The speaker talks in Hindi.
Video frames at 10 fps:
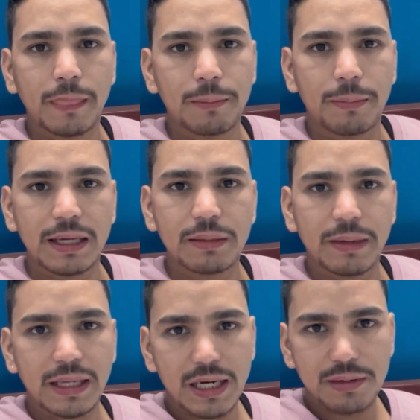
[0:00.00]
बाकी
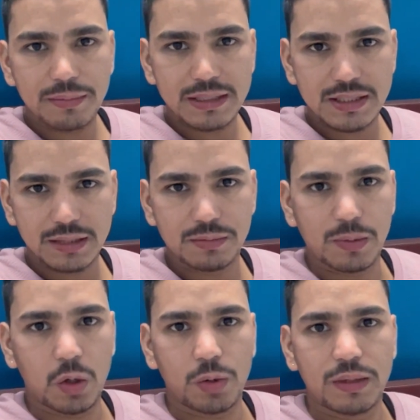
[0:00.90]
बने रहे मेरे साथ
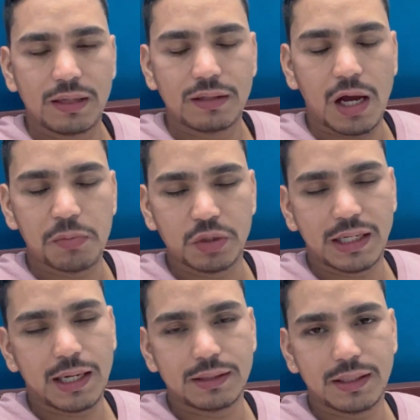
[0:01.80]
ब्लॉग में आपको
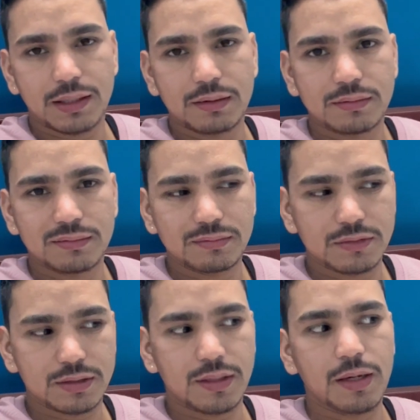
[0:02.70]
दिखाते हैं
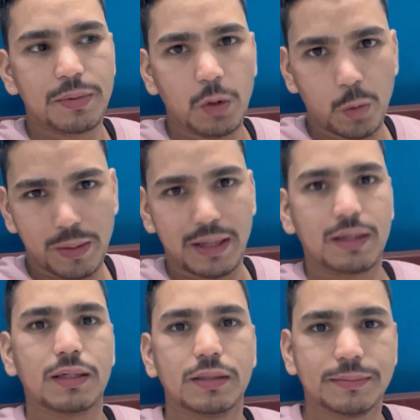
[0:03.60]
जितना भी हो पाएगा